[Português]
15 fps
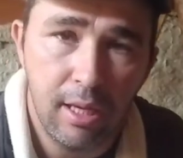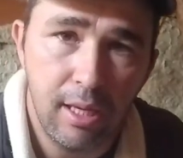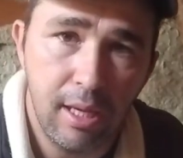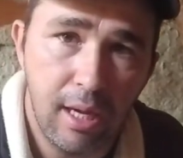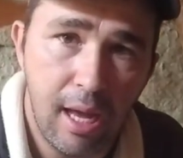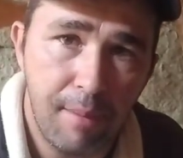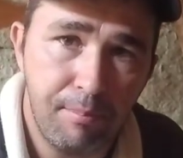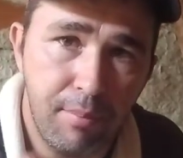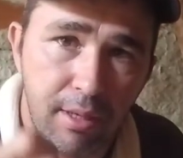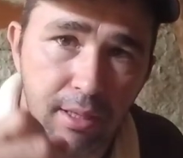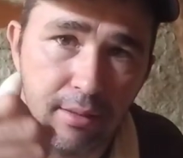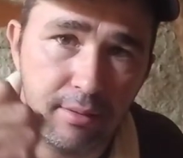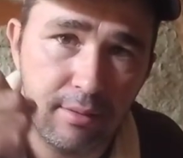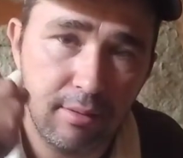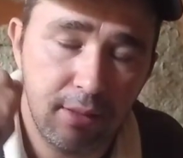e ele
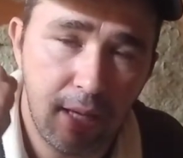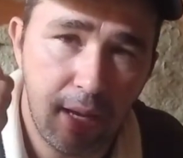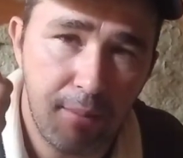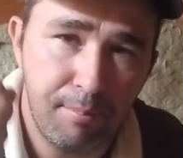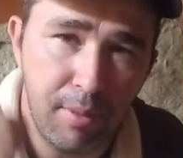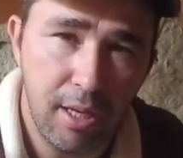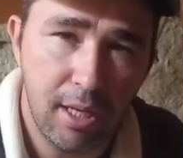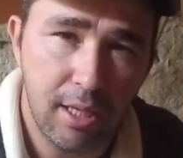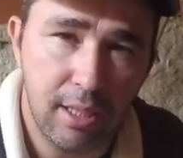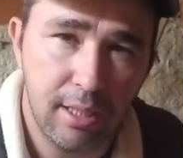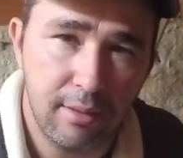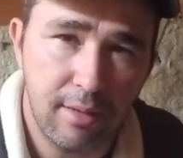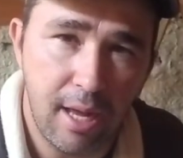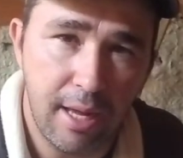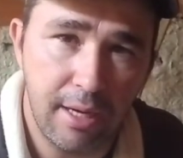aplica
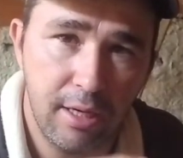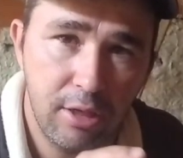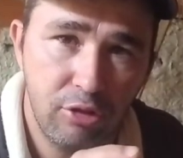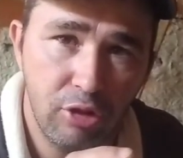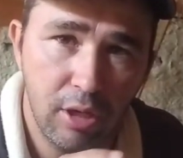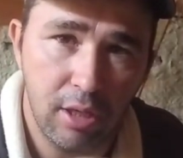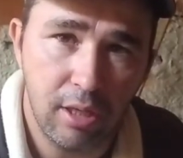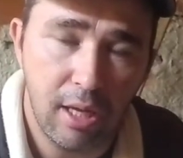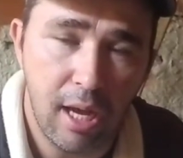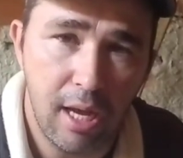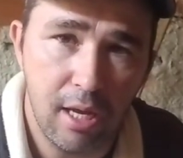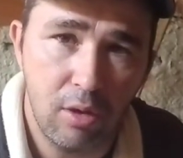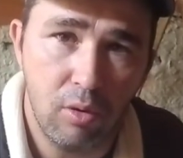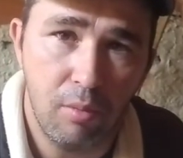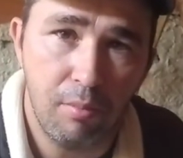nas laranjas,
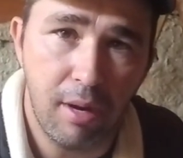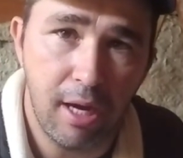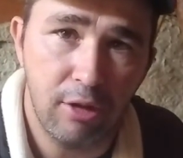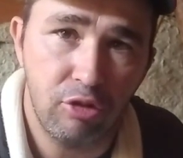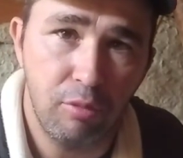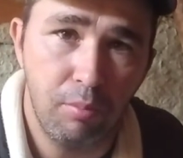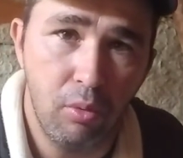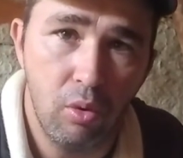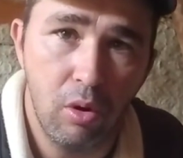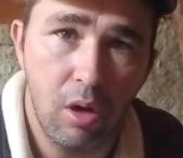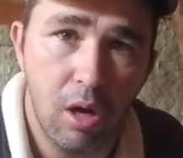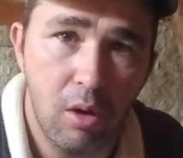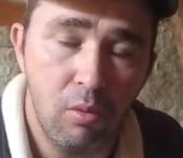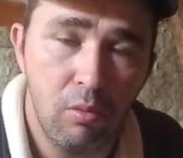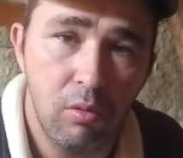aí combate
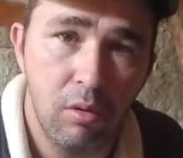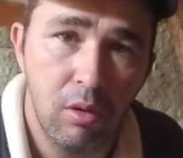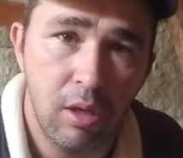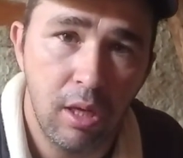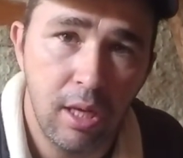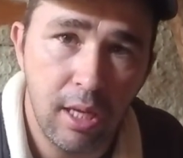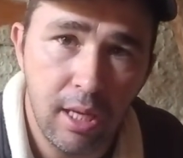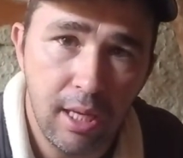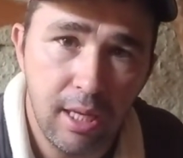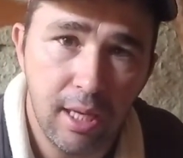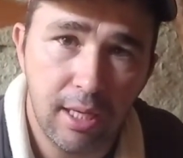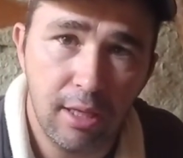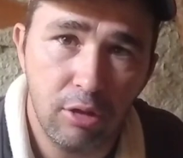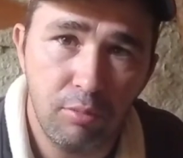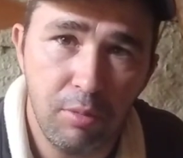purgão e
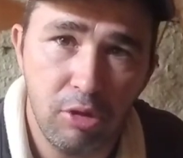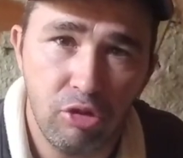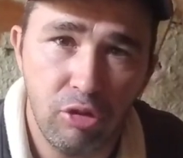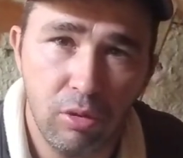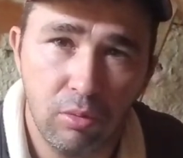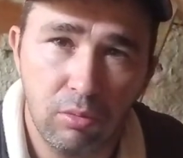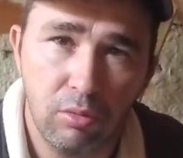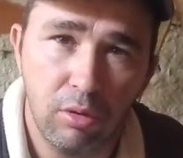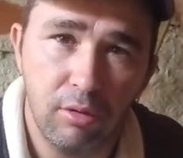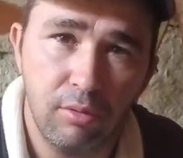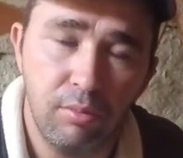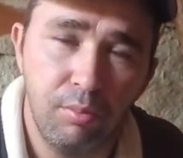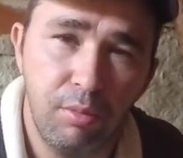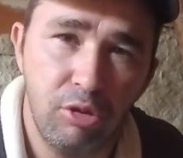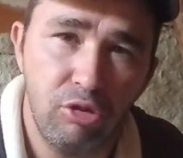aqueles bichinhos,
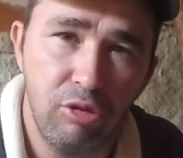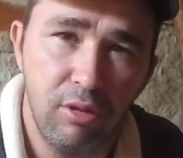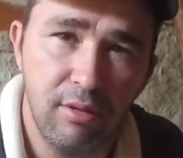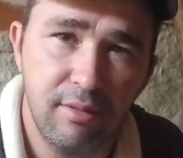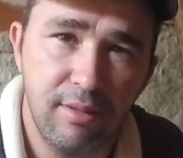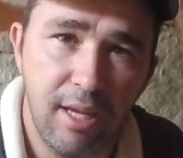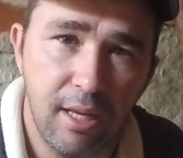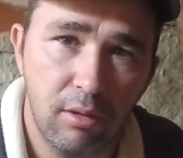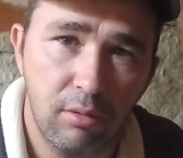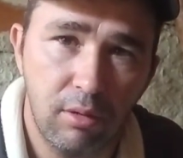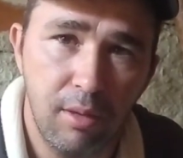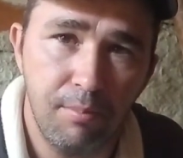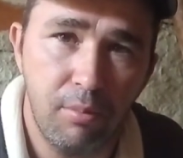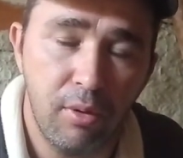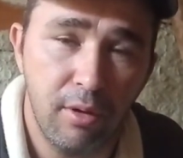todo bichinho inseto
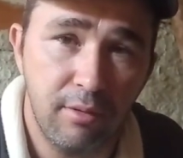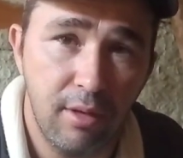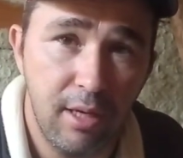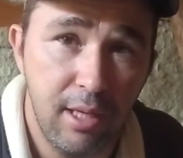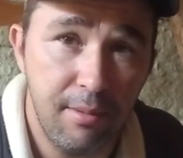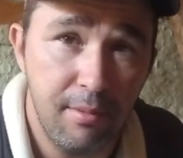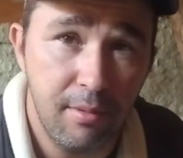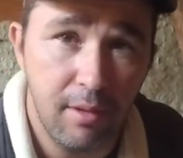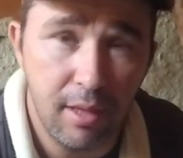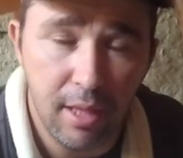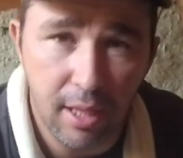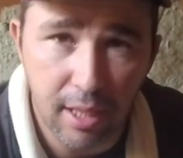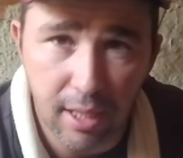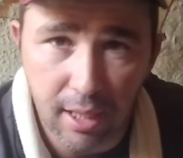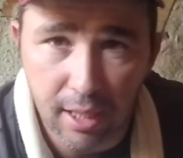que posa ali,
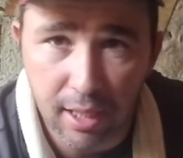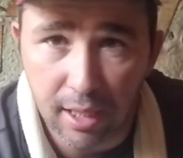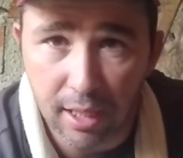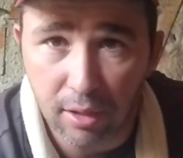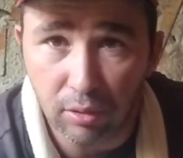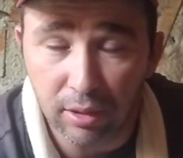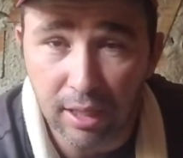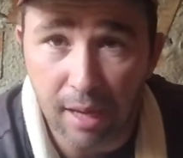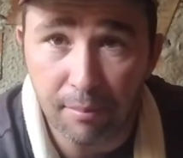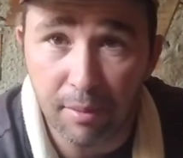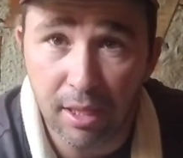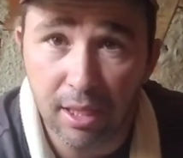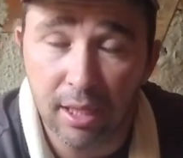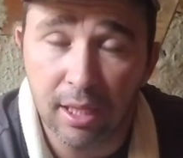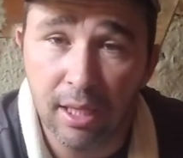é,
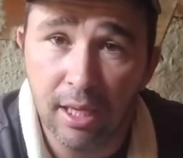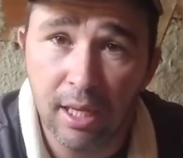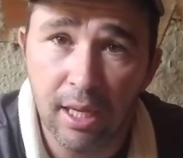contamina.